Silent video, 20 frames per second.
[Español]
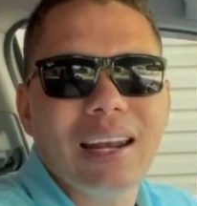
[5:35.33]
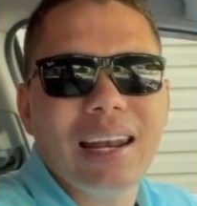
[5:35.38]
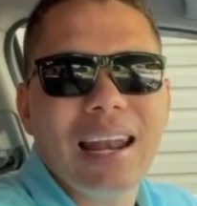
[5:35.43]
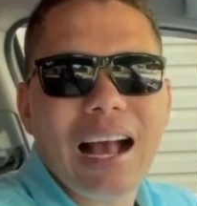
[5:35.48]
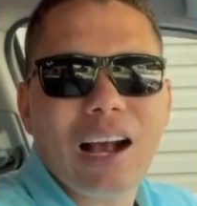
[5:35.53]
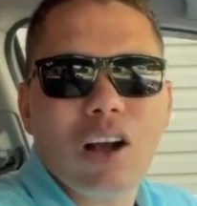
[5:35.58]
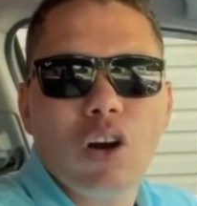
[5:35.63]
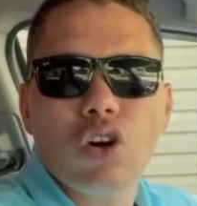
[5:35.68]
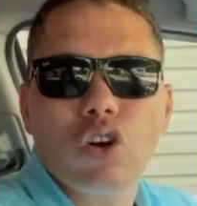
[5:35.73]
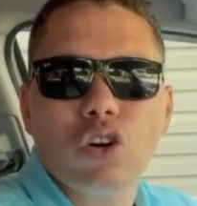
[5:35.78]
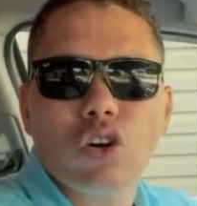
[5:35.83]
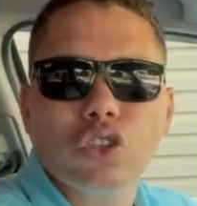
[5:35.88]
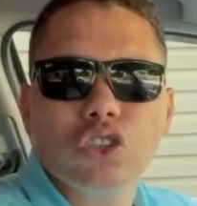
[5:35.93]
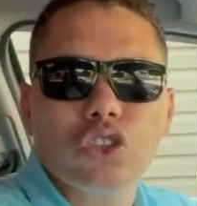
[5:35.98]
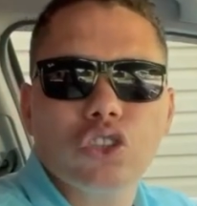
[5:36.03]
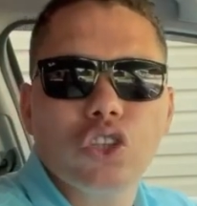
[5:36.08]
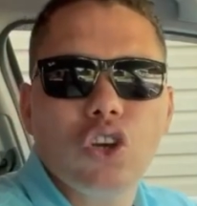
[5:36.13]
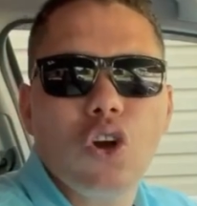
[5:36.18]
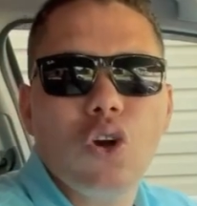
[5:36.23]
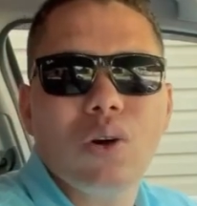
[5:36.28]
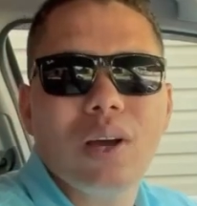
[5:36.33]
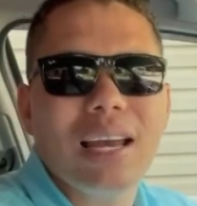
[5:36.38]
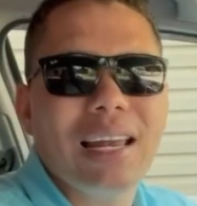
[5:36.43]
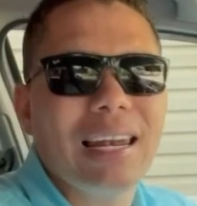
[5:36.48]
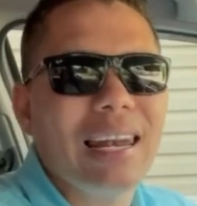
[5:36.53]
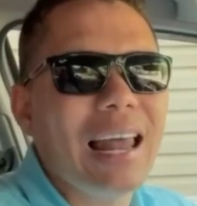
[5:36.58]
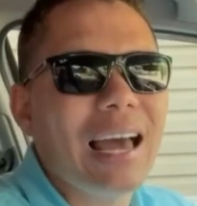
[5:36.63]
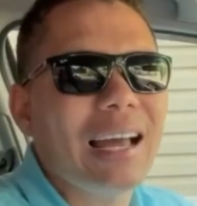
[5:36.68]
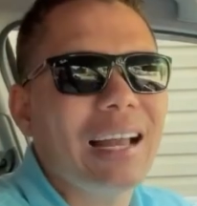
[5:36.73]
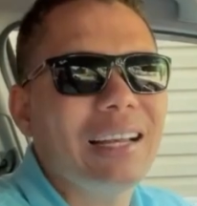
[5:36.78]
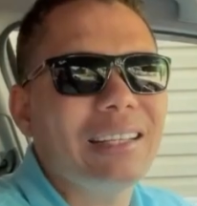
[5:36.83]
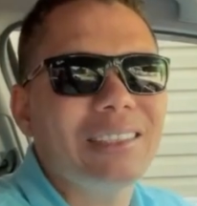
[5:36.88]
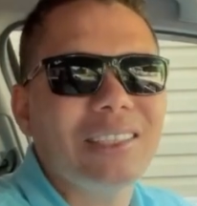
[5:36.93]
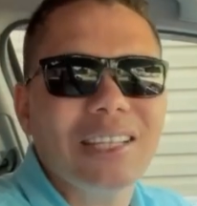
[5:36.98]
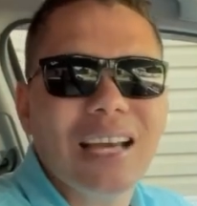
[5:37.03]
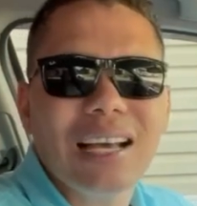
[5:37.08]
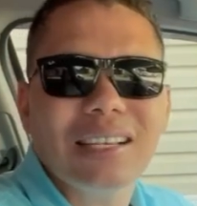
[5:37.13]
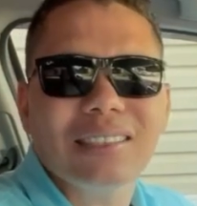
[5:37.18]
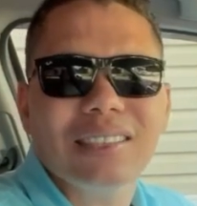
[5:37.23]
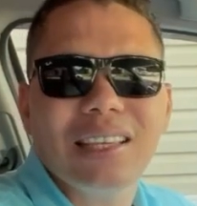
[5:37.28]
la corrosión en la, el
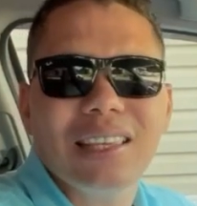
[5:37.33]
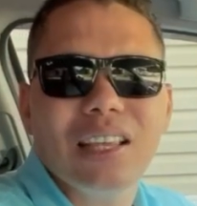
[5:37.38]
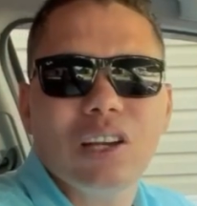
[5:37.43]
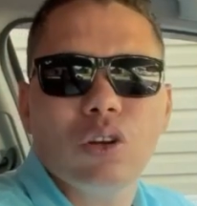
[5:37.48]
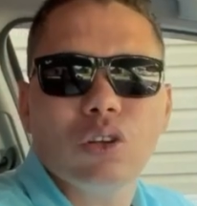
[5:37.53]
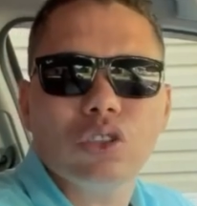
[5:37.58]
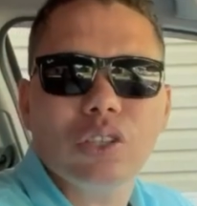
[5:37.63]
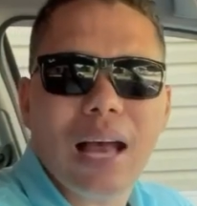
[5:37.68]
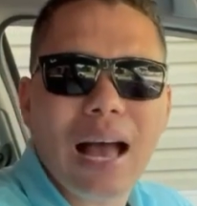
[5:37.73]
chasis de los